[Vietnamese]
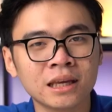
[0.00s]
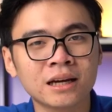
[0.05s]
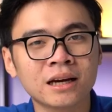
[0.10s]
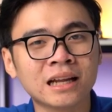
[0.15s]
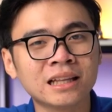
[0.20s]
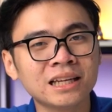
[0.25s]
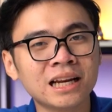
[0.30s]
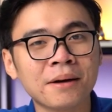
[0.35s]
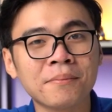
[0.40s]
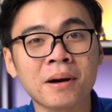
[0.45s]
thì
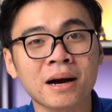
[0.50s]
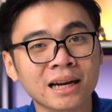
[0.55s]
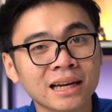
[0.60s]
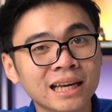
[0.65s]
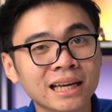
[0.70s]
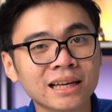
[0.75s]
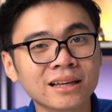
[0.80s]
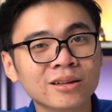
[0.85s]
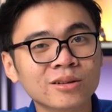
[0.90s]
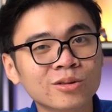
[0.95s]
gần như là mặc
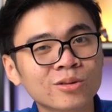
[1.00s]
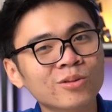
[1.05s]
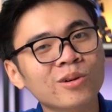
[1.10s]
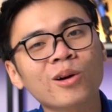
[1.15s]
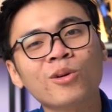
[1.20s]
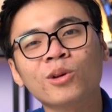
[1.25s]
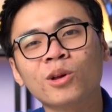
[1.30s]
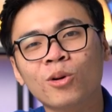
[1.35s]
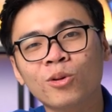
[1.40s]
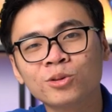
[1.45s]
định cũng
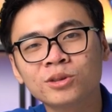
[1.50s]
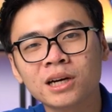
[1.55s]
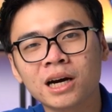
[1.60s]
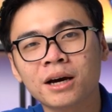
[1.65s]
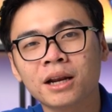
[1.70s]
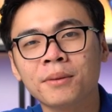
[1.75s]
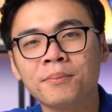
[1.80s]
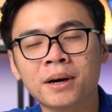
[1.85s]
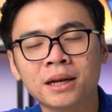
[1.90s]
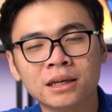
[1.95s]
có thể hỗ
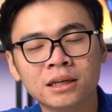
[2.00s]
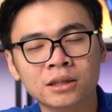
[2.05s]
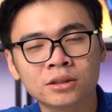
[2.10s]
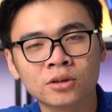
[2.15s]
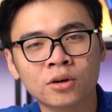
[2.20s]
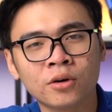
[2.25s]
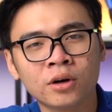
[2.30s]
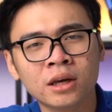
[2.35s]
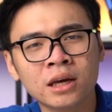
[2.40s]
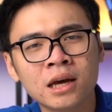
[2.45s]
trợ được bật được
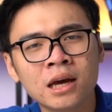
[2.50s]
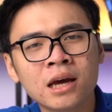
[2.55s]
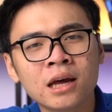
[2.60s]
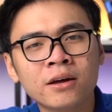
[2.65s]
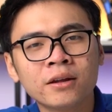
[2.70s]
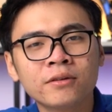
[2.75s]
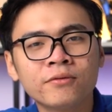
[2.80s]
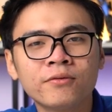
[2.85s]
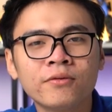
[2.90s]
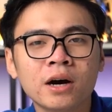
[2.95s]
rồi
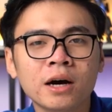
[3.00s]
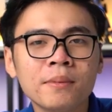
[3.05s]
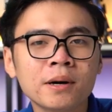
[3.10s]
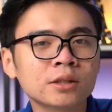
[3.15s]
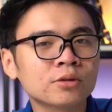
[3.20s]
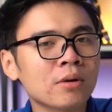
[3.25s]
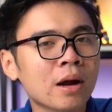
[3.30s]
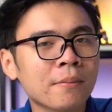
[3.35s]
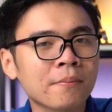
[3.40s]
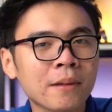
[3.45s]
với
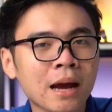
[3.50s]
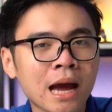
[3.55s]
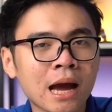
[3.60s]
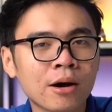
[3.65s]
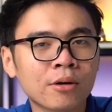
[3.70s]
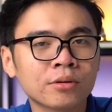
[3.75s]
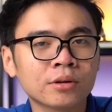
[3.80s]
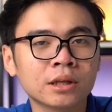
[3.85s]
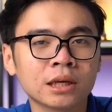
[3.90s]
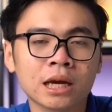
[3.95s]
bus RAM
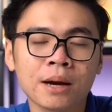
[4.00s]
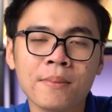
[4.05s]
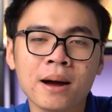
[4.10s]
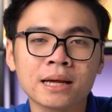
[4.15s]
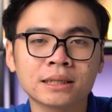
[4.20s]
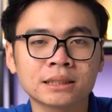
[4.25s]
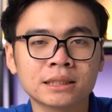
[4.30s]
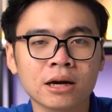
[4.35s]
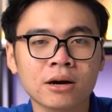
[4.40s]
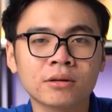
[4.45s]
cao thì các
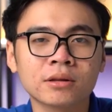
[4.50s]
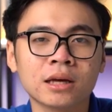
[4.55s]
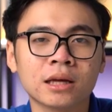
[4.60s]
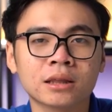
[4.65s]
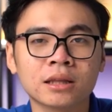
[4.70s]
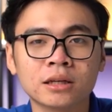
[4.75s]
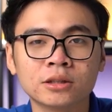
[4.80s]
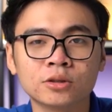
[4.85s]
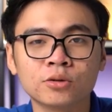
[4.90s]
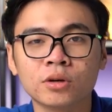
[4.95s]
bạn sẽ có thể
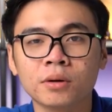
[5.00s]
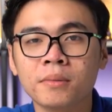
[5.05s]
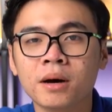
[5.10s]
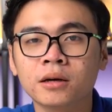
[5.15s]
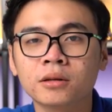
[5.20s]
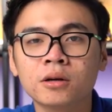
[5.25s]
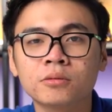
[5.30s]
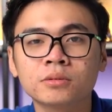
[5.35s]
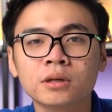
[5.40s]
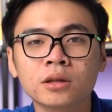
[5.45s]
tận dụng được
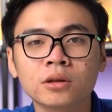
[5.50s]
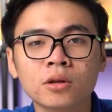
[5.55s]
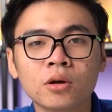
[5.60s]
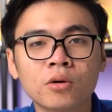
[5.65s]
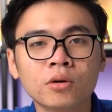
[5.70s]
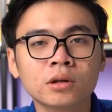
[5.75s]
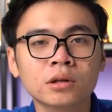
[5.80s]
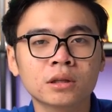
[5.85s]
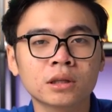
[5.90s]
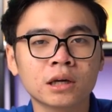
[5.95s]
băng thông rất
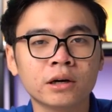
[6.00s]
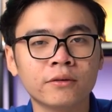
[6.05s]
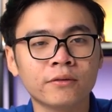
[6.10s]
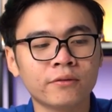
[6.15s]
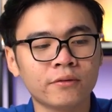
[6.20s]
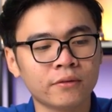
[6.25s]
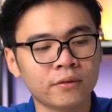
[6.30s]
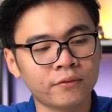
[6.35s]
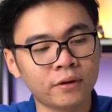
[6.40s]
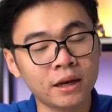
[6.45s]
tốt từ
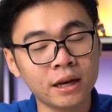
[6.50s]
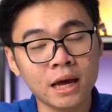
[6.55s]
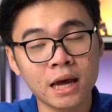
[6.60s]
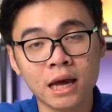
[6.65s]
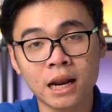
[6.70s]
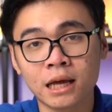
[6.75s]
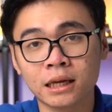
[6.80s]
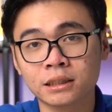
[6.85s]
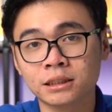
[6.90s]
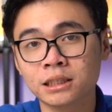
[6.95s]
vấn
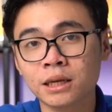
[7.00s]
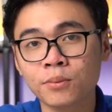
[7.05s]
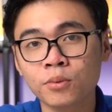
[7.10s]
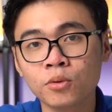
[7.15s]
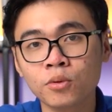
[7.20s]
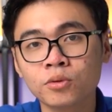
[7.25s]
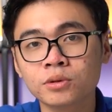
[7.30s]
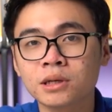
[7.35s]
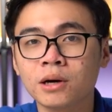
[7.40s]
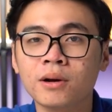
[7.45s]
đề là
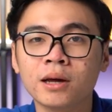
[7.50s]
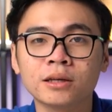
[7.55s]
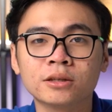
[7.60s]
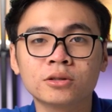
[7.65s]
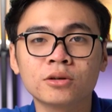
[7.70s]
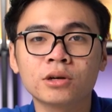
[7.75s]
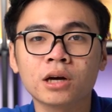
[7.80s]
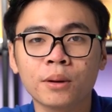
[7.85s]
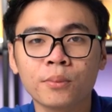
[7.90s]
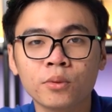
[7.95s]
CPU giao lệnh
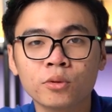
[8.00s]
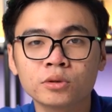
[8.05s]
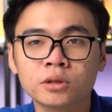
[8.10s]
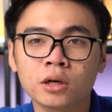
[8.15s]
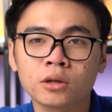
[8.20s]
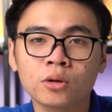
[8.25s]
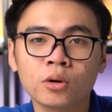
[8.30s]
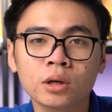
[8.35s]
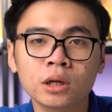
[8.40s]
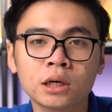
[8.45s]
cho GPU
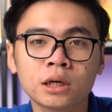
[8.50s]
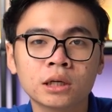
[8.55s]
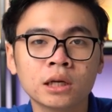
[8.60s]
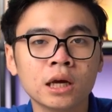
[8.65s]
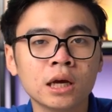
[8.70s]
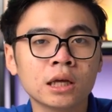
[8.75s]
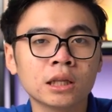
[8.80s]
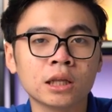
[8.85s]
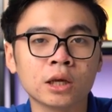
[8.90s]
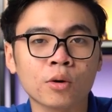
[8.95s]
sẽ tốt hơn
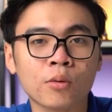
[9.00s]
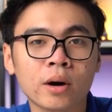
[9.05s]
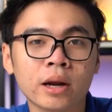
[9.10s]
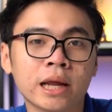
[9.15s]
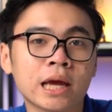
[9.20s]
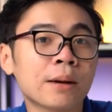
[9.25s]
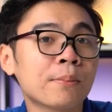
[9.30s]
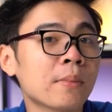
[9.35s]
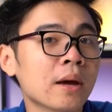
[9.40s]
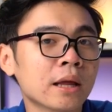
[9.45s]
thì qua
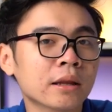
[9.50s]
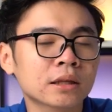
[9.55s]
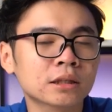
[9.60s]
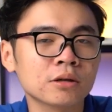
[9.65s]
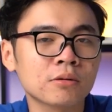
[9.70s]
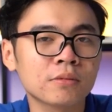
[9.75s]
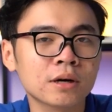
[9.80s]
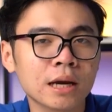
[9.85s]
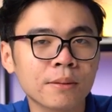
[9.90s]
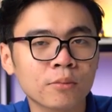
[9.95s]
đây FPS
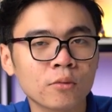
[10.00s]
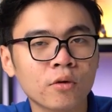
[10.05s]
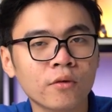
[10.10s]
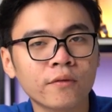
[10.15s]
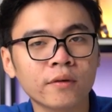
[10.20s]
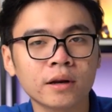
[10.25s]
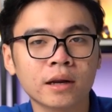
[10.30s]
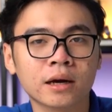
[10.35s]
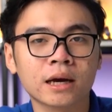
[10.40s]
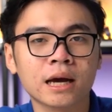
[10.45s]
trong game cũng
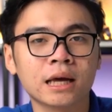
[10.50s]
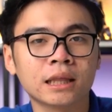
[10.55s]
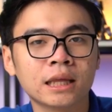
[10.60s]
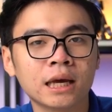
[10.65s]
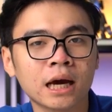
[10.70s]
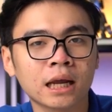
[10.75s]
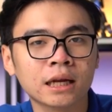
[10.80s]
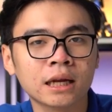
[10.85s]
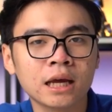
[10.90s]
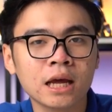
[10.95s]
vẫn được cải
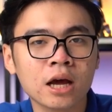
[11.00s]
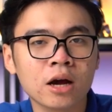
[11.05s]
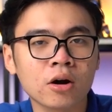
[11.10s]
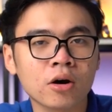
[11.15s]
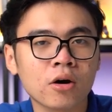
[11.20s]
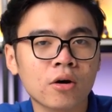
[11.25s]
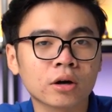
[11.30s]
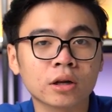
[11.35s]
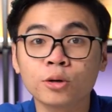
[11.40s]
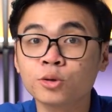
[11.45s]
thiện
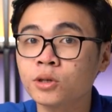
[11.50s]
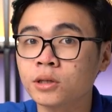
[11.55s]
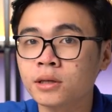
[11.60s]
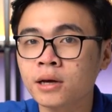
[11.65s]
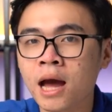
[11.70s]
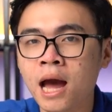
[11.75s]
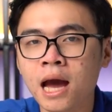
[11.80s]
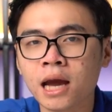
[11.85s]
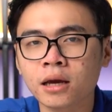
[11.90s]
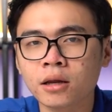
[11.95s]
còn câu chuyện
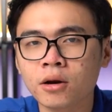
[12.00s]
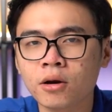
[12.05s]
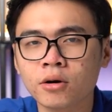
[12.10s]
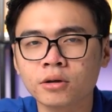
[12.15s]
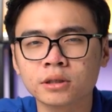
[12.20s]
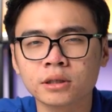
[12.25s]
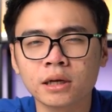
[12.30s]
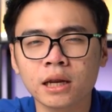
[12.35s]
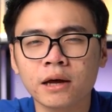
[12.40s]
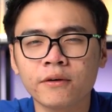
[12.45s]
thứ hai
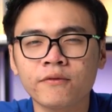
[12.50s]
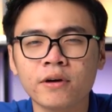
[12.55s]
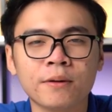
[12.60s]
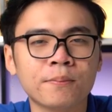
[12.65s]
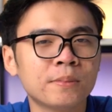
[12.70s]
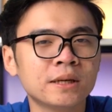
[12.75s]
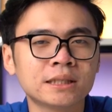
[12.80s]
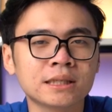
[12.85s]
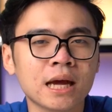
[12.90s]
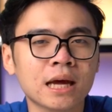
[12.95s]
đó chính là về
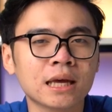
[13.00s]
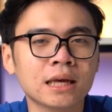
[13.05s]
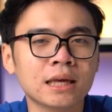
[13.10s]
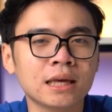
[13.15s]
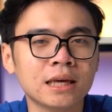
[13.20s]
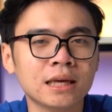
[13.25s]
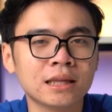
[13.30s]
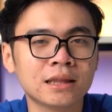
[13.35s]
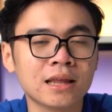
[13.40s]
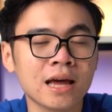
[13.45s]
PCIe
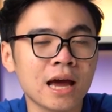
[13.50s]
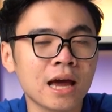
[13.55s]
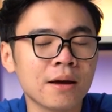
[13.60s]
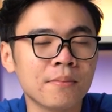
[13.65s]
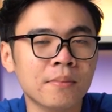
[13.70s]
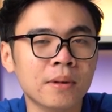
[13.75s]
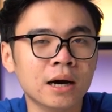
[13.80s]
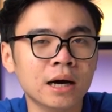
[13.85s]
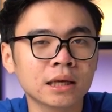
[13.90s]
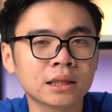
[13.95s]
thế hệ
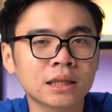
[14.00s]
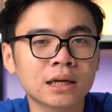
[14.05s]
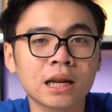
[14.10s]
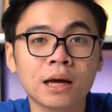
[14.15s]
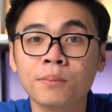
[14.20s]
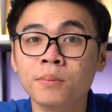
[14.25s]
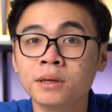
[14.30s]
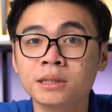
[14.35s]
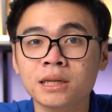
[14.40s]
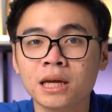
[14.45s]
mới tức
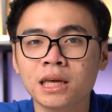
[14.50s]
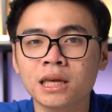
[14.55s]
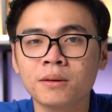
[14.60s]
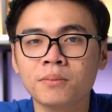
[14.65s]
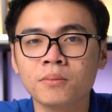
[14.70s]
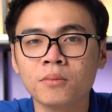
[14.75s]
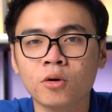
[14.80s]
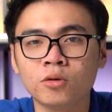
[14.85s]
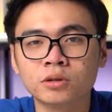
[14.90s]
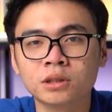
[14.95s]
là PCIe
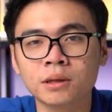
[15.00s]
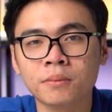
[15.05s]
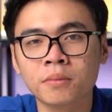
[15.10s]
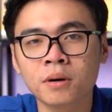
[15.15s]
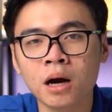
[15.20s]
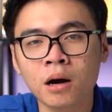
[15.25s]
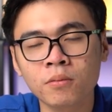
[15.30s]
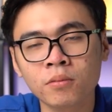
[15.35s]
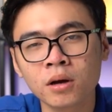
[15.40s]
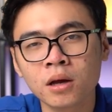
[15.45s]

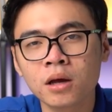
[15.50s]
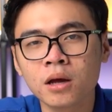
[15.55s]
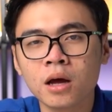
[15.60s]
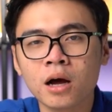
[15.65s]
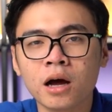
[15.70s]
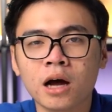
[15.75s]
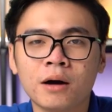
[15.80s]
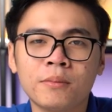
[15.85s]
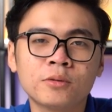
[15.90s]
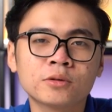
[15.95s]
4.0
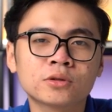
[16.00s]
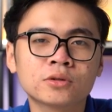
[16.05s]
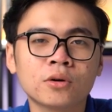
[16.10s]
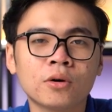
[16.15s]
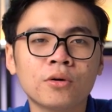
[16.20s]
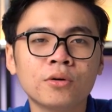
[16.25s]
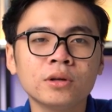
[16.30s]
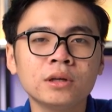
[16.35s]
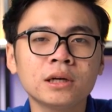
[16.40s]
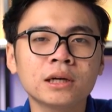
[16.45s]
ở một
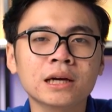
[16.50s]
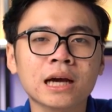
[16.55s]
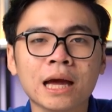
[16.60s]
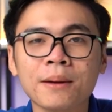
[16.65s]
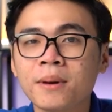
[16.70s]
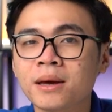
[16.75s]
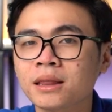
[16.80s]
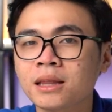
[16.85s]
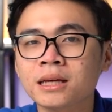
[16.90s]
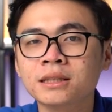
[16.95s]
số những
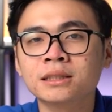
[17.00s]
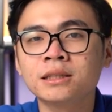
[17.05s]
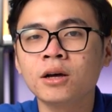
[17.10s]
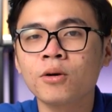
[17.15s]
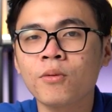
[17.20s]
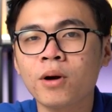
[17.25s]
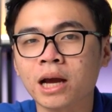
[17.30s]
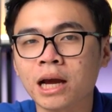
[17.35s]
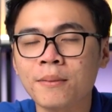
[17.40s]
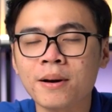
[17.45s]
cái bài test nước
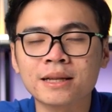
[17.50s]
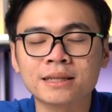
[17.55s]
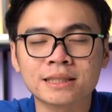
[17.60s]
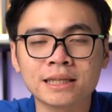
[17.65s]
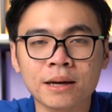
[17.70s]
ngoài các bạn